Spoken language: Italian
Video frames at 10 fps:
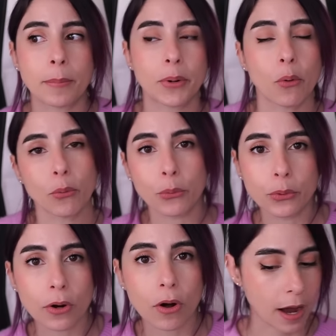però
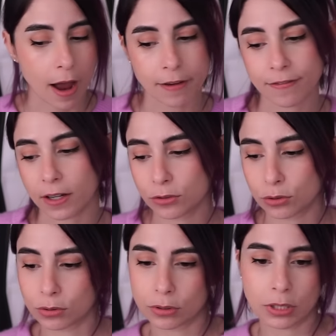Curo hai
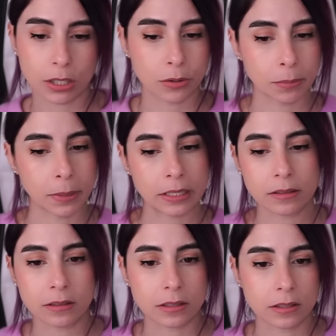fatto dei
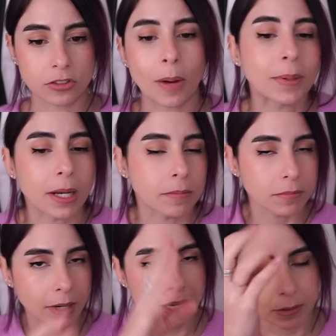commenti, cioè perché
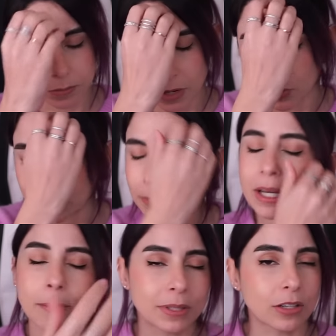magari una volta mi è
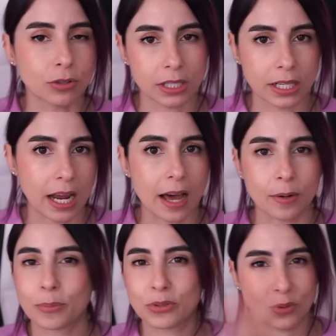capitato di creare
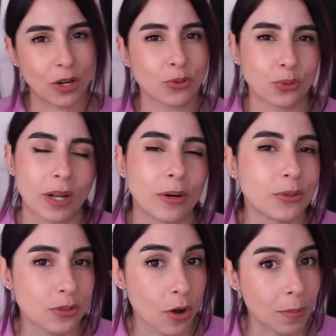un personaggio su Dragon
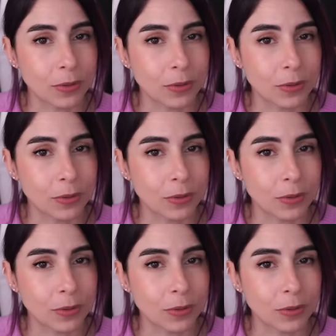Dragon's Dogma